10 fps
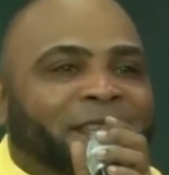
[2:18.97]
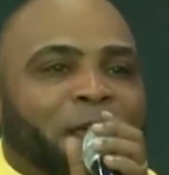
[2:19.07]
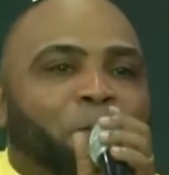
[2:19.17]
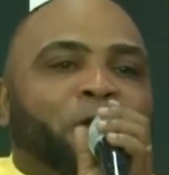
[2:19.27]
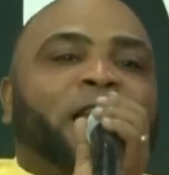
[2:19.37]
Ni
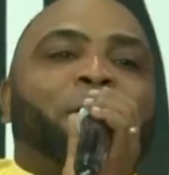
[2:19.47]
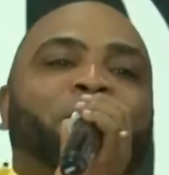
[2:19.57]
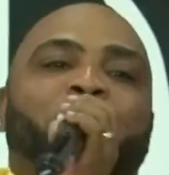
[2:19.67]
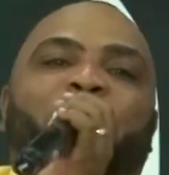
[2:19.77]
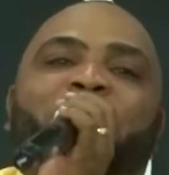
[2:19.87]
le pone la
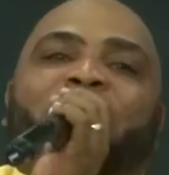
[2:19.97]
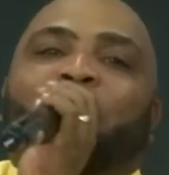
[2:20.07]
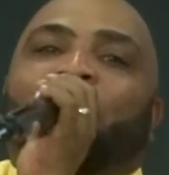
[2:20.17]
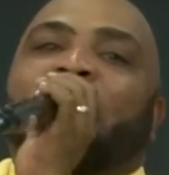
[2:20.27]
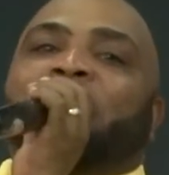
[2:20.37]
mano al
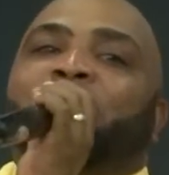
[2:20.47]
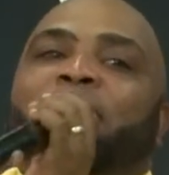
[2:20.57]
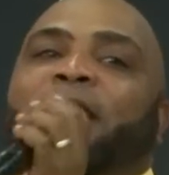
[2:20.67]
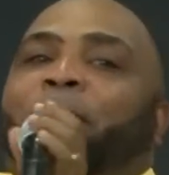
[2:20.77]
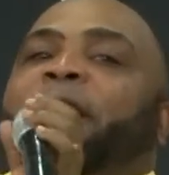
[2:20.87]
predicador arriba
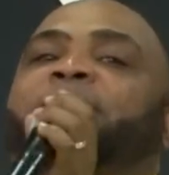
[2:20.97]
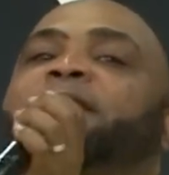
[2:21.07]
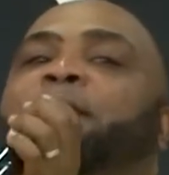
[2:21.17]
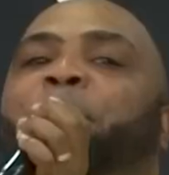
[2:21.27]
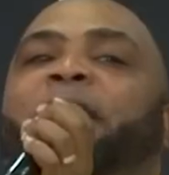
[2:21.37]
que a ver qué se
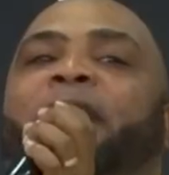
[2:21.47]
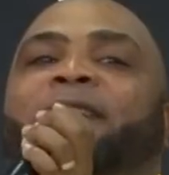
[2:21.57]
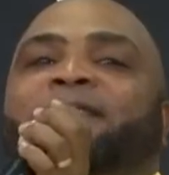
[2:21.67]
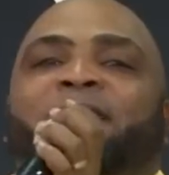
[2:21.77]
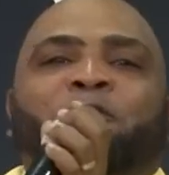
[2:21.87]
te
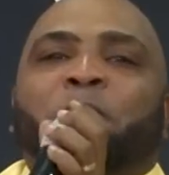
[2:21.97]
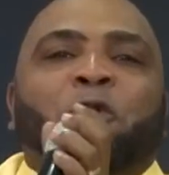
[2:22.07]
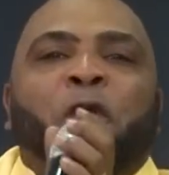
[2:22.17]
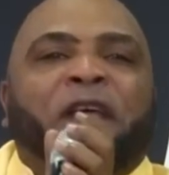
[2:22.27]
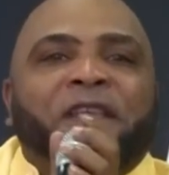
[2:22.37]
pega. Eso es
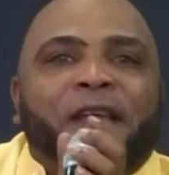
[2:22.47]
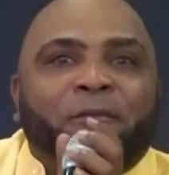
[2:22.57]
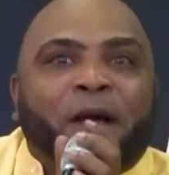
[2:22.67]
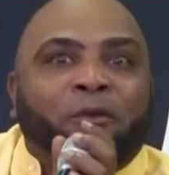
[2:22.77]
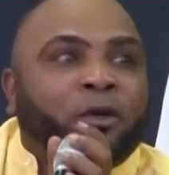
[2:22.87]
brujería,
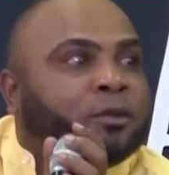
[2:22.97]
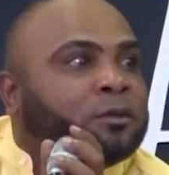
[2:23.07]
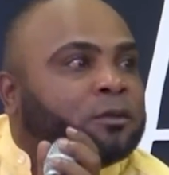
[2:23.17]
mi amor.